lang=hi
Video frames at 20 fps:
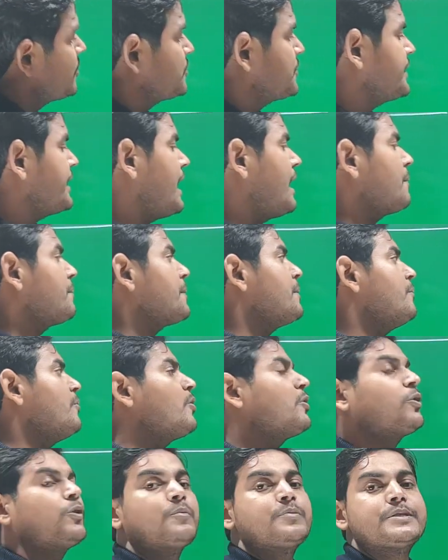तो यहां पे
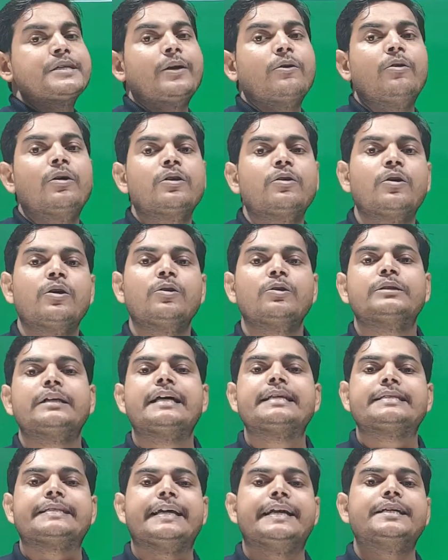मुख्य रूप से कौन कौन होता
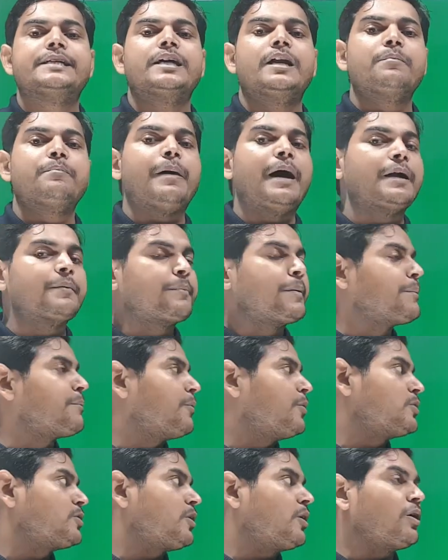है सेंट्रल पार्ट पे
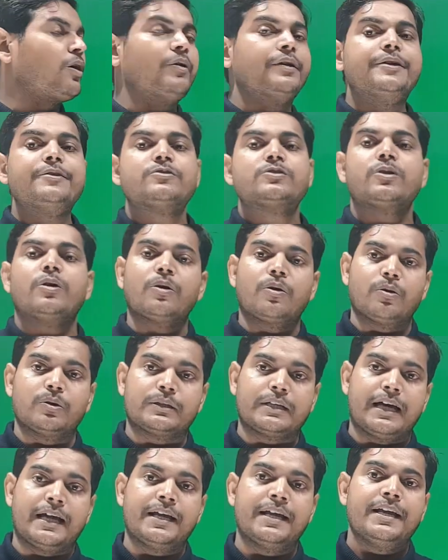प्रोटॉन और न्यूट्रॉन
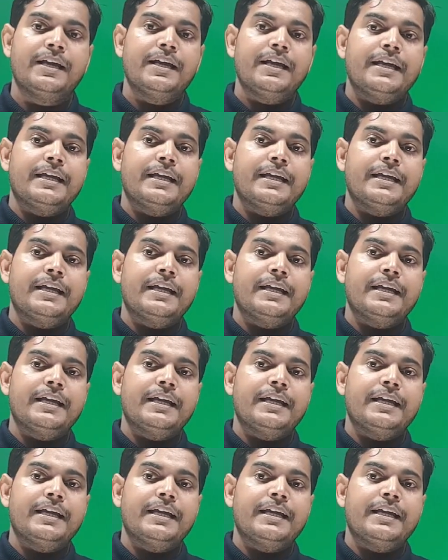होता है